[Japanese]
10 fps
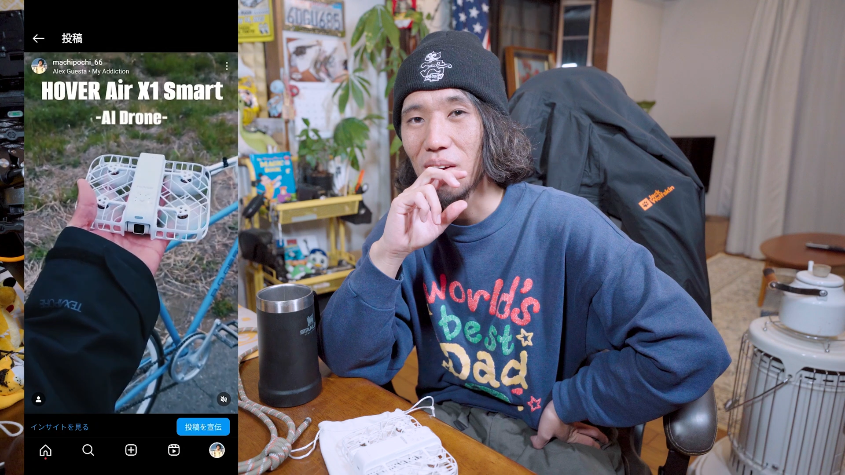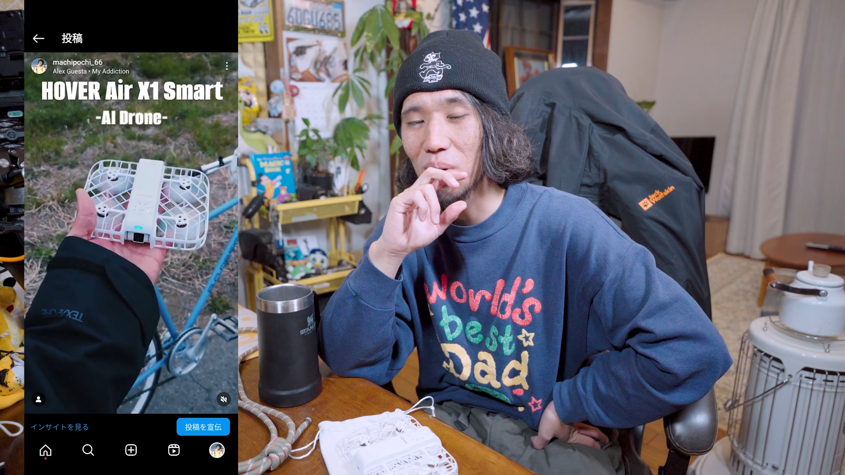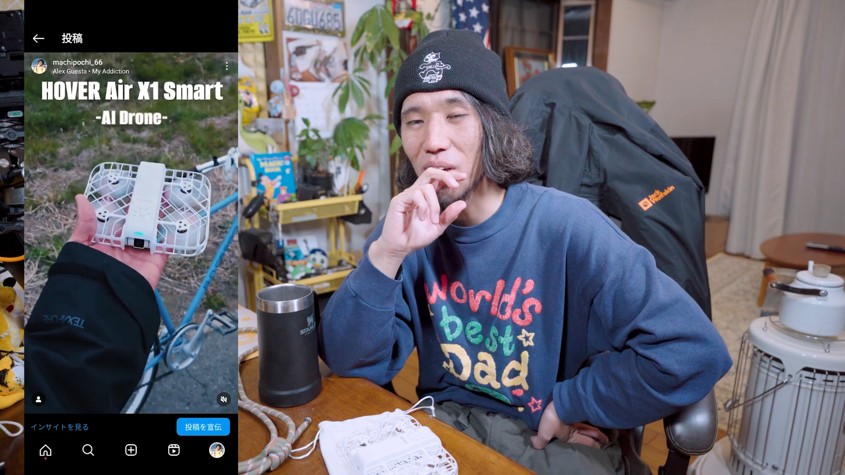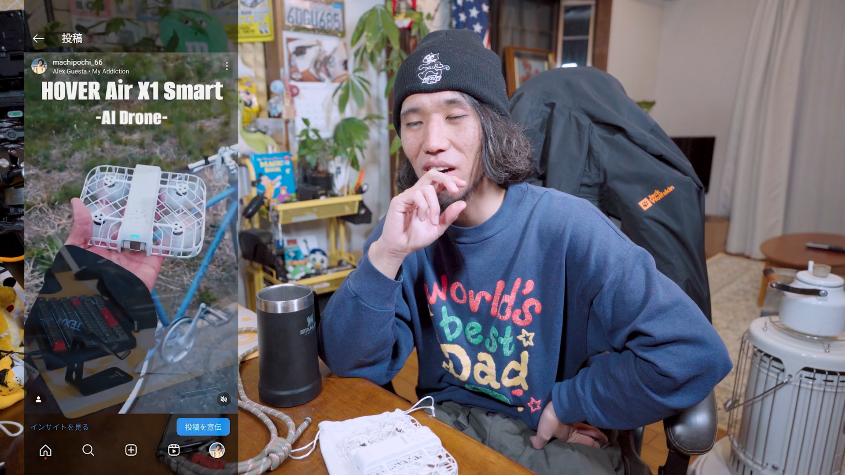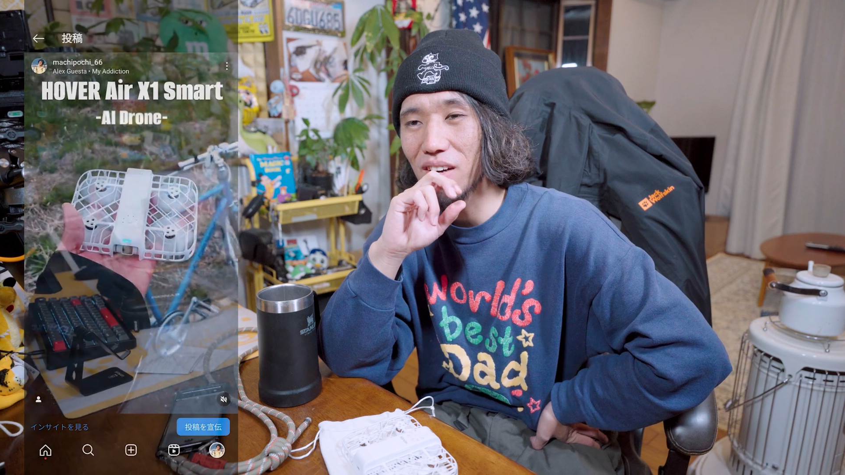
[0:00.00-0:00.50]

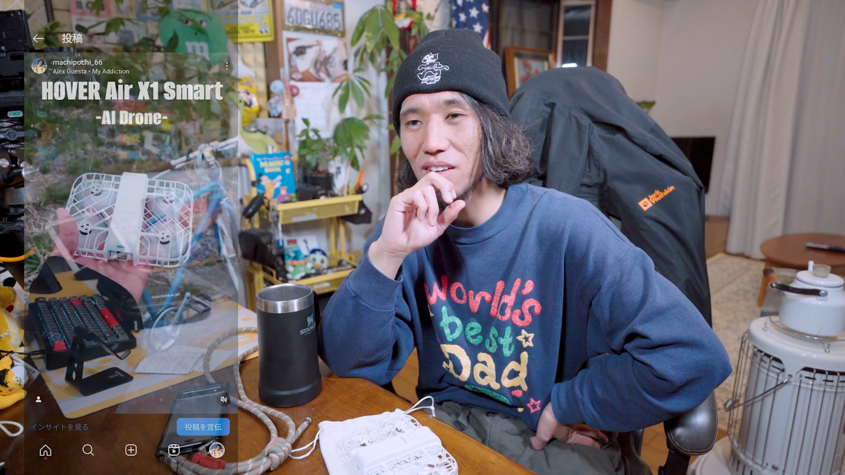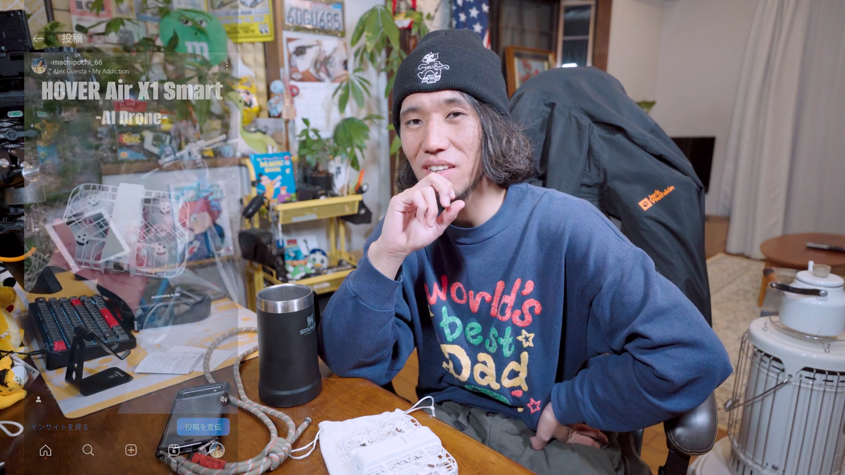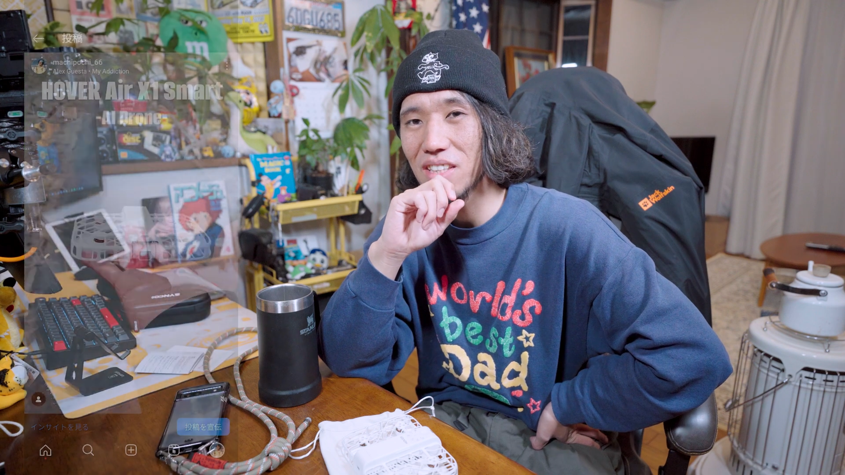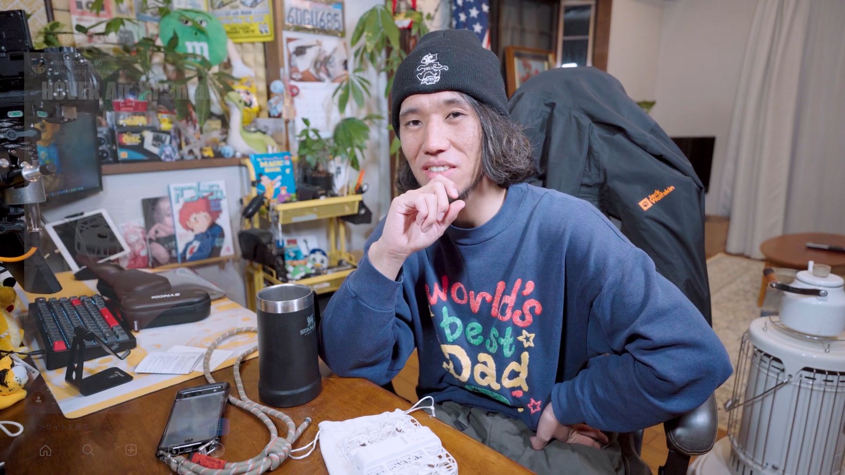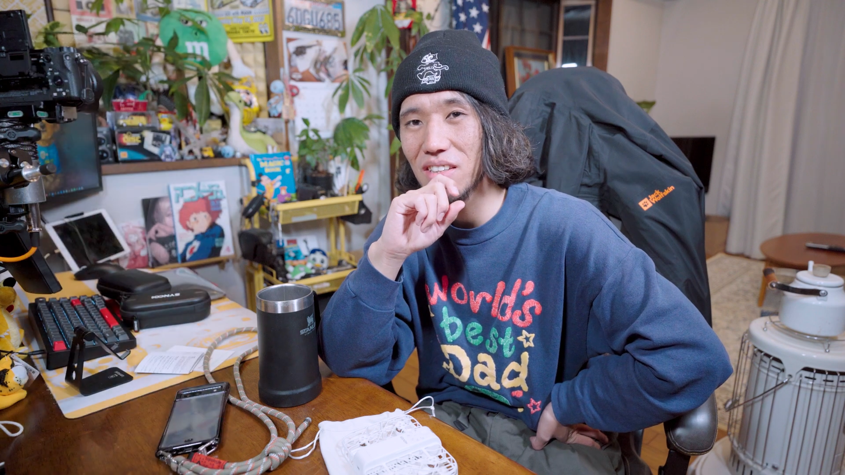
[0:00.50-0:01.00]
これ画
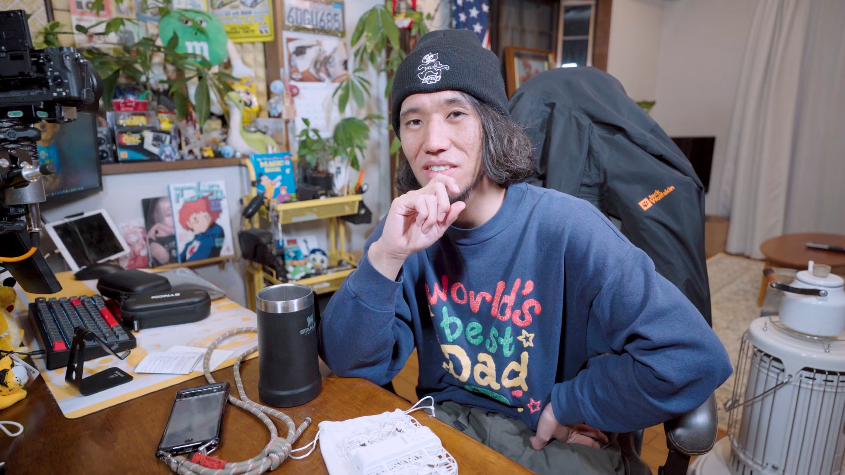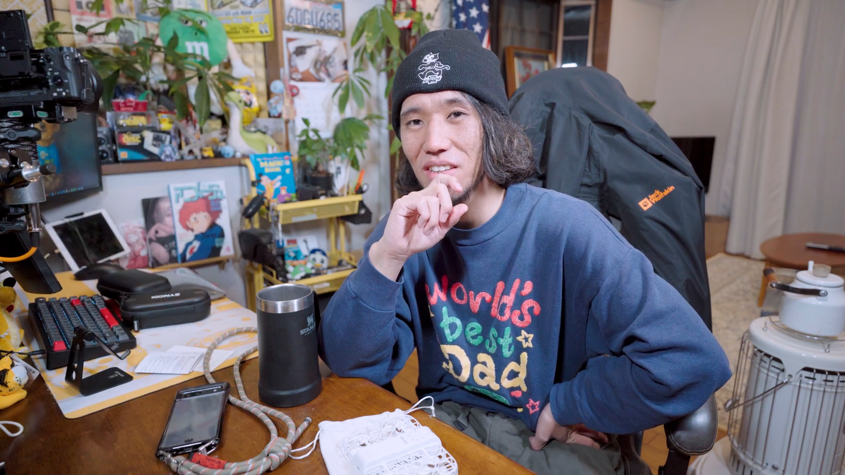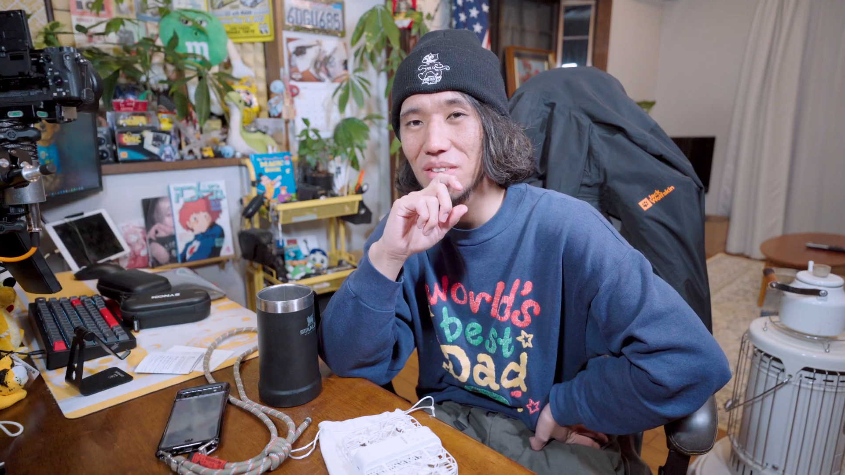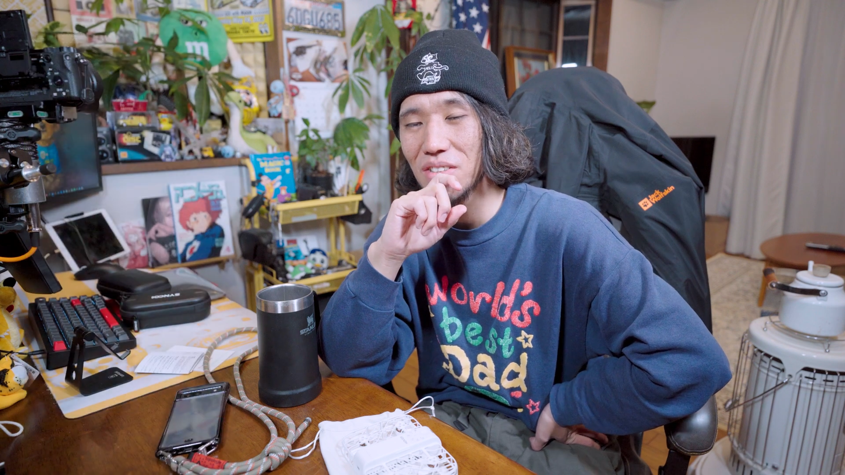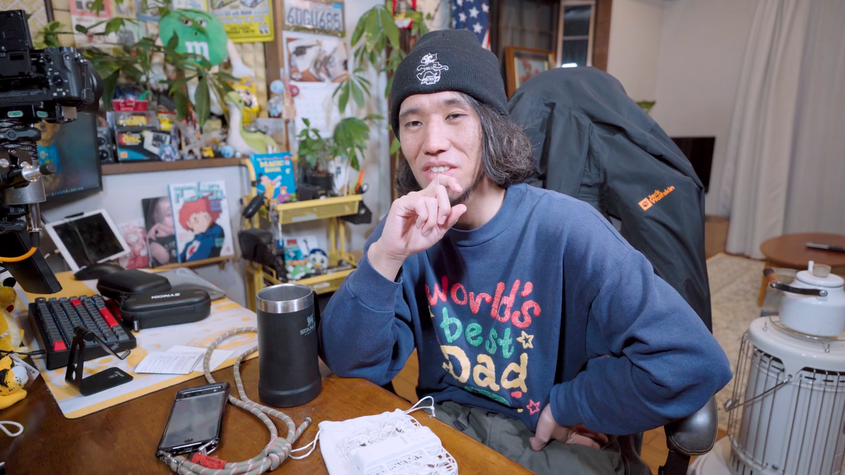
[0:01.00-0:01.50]
角外れ
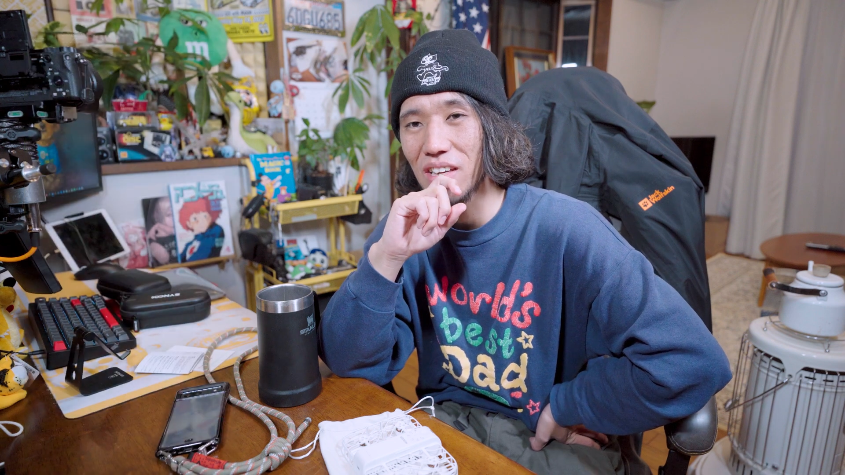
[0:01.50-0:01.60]
ちゃうん